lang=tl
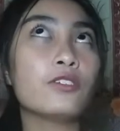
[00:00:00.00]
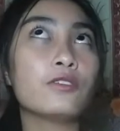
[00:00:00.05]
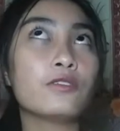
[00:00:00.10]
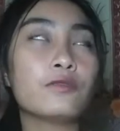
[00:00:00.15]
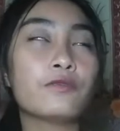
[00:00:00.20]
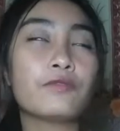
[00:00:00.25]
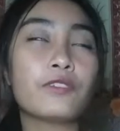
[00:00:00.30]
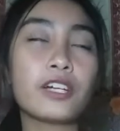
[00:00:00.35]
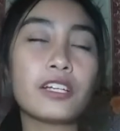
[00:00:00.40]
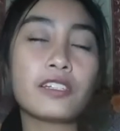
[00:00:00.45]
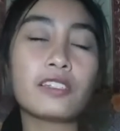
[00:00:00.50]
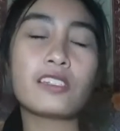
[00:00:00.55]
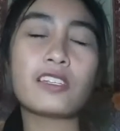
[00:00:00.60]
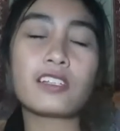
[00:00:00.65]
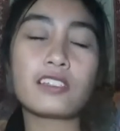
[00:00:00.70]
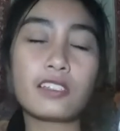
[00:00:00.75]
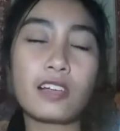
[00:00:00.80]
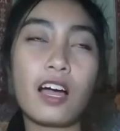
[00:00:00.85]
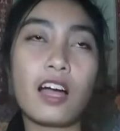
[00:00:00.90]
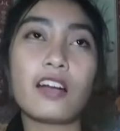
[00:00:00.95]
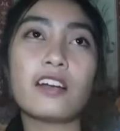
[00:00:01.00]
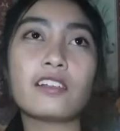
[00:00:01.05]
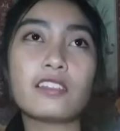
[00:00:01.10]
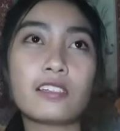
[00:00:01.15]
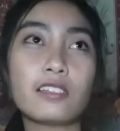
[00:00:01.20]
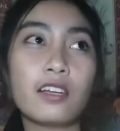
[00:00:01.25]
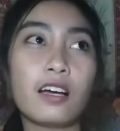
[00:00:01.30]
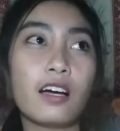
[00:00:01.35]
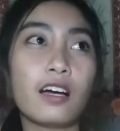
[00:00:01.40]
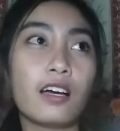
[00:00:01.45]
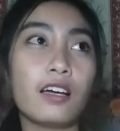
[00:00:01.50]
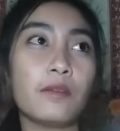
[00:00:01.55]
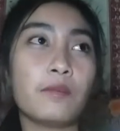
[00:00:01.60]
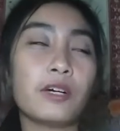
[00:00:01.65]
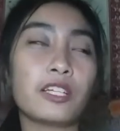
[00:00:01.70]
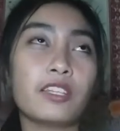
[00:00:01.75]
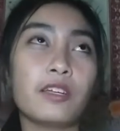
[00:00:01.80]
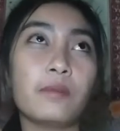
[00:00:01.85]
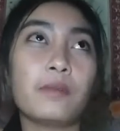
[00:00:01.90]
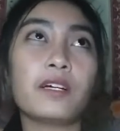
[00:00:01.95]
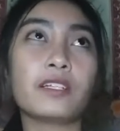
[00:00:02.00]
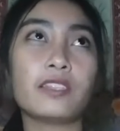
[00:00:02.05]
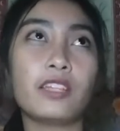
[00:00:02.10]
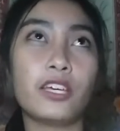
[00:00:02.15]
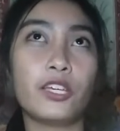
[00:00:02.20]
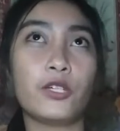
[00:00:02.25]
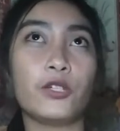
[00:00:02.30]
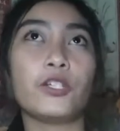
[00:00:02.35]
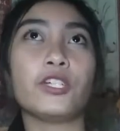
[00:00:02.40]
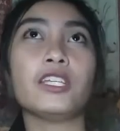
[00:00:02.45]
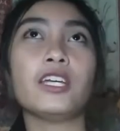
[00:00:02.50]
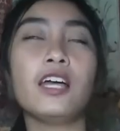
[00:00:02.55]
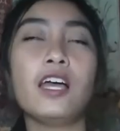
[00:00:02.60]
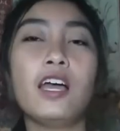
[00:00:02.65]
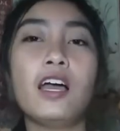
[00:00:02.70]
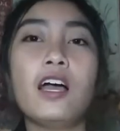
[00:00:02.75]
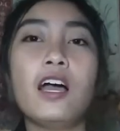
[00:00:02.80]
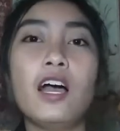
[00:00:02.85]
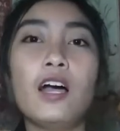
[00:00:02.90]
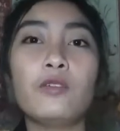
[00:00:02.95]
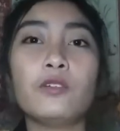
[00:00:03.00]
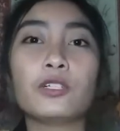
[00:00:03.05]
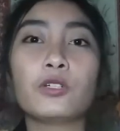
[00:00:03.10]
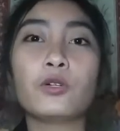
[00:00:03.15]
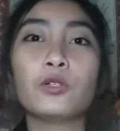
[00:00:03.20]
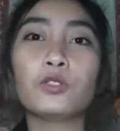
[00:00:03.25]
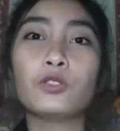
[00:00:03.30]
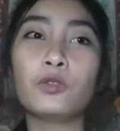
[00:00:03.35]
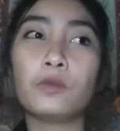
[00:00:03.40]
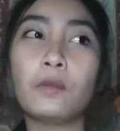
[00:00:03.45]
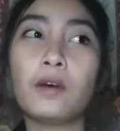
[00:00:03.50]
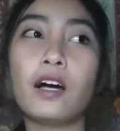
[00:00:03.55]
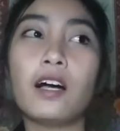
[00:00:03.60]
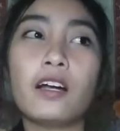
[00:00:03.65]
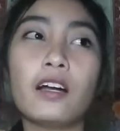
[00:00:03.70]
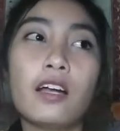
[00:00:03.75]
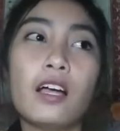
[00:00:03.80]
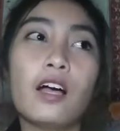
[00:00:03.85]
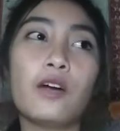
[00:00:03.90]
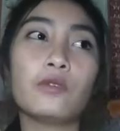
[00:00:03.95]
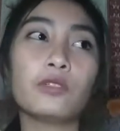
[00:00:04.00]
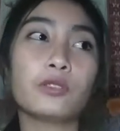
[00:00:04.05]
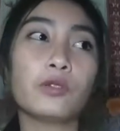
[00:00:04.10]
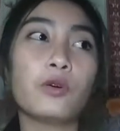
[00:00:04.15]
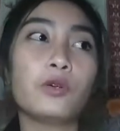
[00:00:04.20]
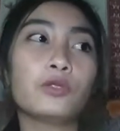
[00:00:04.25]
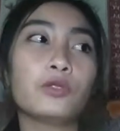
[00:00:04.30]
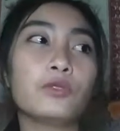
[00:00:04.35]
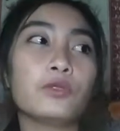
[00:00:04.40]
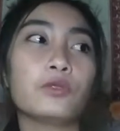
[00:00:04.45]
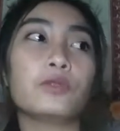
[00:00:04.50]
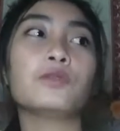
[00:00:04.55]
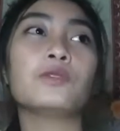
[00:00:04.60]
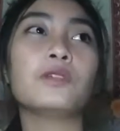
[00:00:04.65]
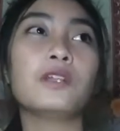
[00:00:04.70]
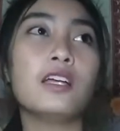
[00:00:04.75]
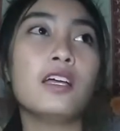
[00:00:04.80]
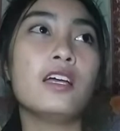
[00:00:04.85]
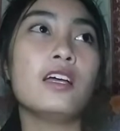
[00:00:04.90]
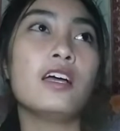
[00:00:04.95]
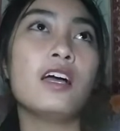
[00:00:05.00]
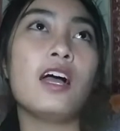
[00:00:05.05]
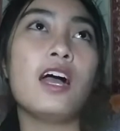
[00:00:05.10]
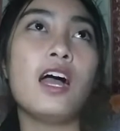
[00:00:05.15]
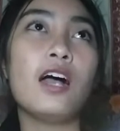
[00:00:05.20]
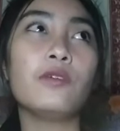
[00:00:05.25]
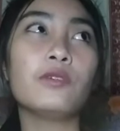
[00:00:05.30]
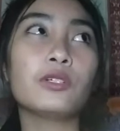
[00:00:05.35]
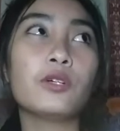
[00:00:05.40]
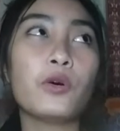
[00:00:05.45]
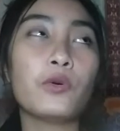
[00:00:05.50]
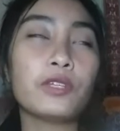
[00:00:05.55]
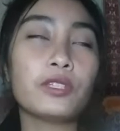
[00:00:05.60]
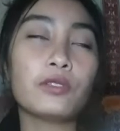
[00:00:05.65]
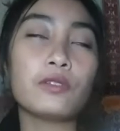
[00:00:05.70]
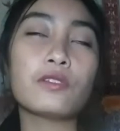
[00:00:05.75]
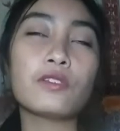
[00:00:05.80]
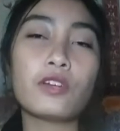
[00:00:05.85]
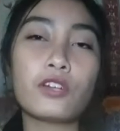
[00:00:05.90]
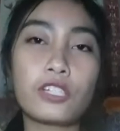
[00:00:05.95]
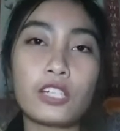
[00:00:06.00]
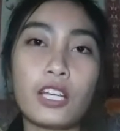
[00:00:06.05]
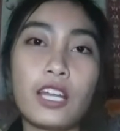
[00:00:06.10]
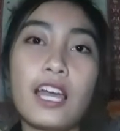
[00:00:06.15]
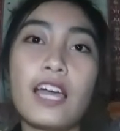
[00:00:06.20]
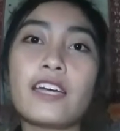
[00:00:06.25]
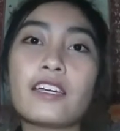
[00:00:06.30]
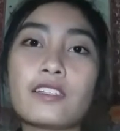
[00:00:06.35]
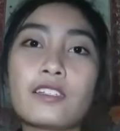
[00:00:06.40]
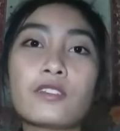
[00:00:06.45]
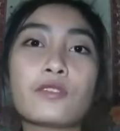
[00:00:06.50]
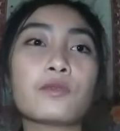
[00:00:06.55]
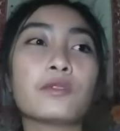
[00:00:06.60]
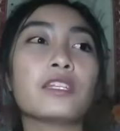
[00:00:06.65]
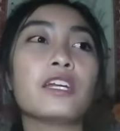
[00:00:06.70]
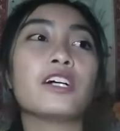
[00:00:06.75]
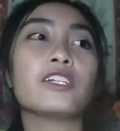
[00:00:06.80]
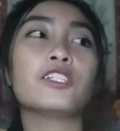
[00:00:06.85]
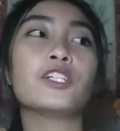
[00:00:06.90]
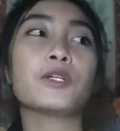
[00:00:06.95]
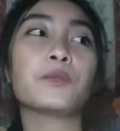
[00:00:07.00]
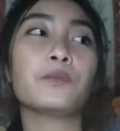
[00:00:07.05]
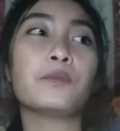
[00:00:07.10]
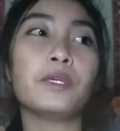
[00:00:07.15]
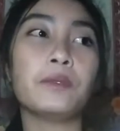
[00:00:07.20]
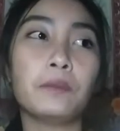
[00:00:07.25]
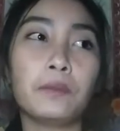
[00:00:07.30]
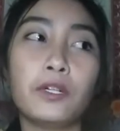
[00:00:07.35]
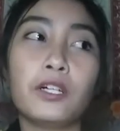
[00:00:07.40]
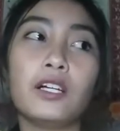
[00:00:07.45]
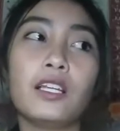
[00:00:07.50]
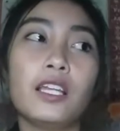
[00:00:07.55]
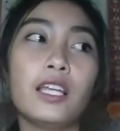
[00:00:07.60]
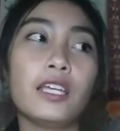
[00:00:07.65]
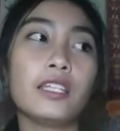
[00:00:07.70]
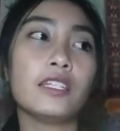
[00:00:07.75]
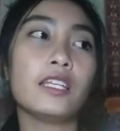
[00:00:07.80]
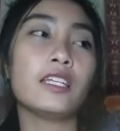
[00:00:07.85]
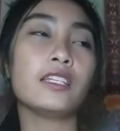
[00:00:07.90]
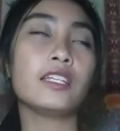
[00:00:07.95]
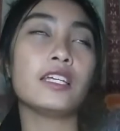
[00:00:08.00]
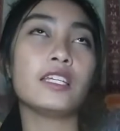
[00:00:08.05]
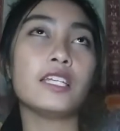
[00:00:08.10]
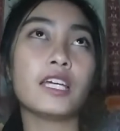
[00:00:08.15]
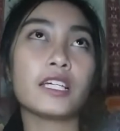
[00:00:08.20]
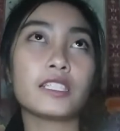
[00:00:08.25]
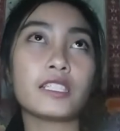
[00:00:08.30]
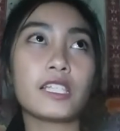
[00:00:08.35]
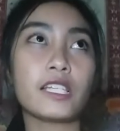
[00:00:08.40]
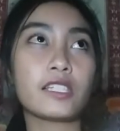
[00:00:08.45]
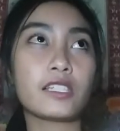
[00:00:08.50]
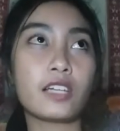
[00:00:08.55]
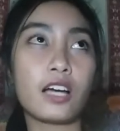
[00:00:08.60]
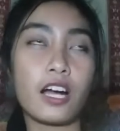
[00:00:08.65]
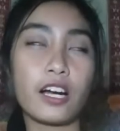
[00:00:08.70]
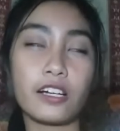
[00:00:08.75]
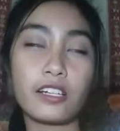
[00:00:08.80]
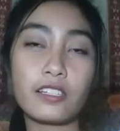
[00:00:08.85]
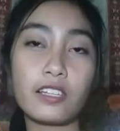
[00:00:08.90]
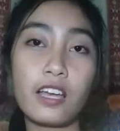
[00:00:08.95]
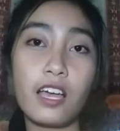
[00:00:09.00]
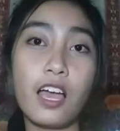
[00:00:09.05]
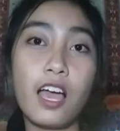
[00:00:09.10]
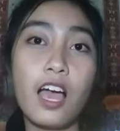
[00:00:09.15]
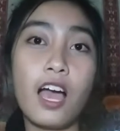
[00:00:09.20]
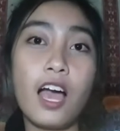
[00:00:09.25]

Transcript: yung first 6 hours sa magdamag na yon, I will go to bar, I will go to I will go into socialize with other people and then the next 6 hours,